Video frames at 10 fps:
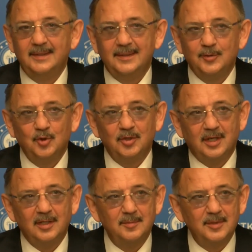Sonra
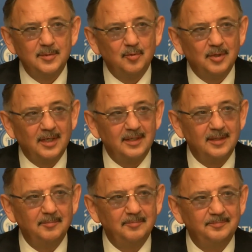kalktım İnsbruck'a
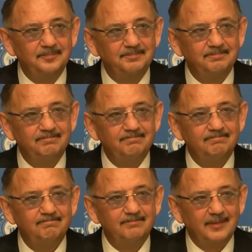gittim.
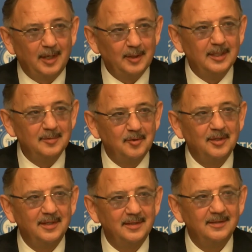Anladım
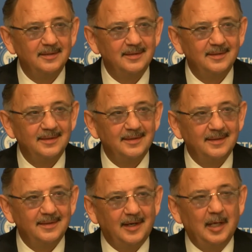olayı.
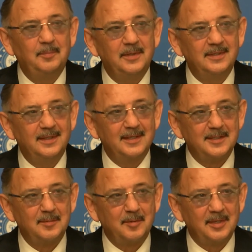Alplerde
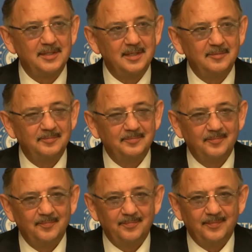gezdim epeyce.
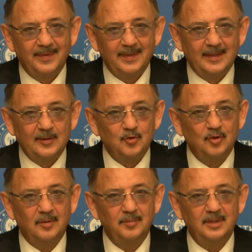
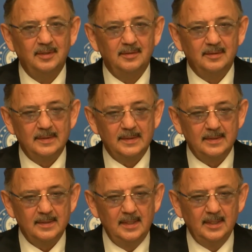Sonra bir
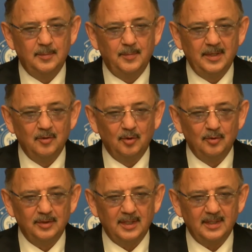ilk
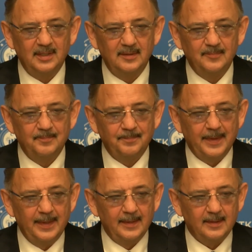Beyoğlu'ndaki
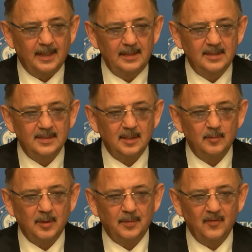raylı sistemi
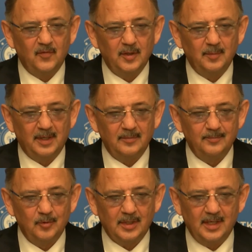yapan firma,
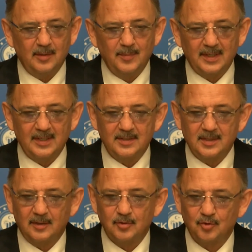kayak merkezi
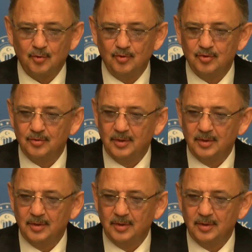çalışıyormuş.